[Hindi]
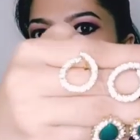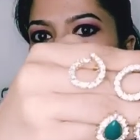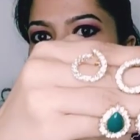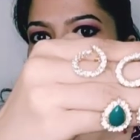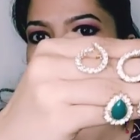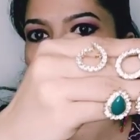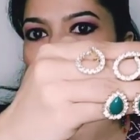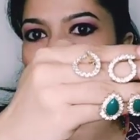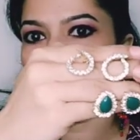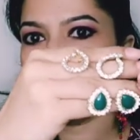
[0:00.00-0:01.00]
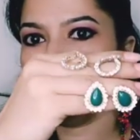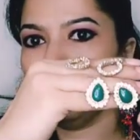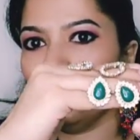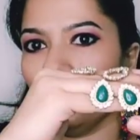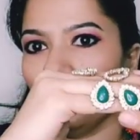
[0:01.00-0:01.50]
टॉप के साथ भी पहन सकते
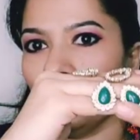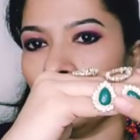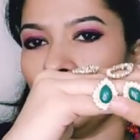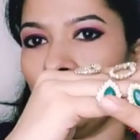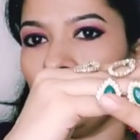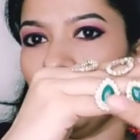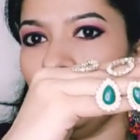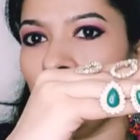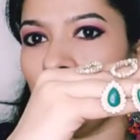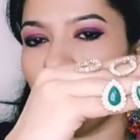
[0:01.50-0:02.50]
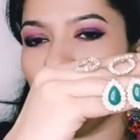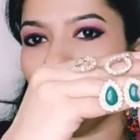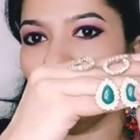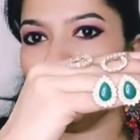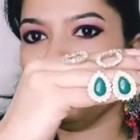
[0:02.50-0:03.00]
हो और ये वाला आप
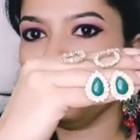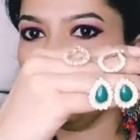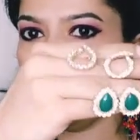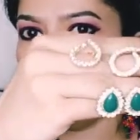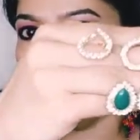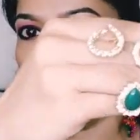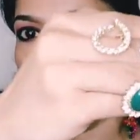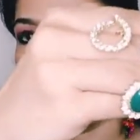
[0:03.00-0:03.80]
किसी भी ग्रीन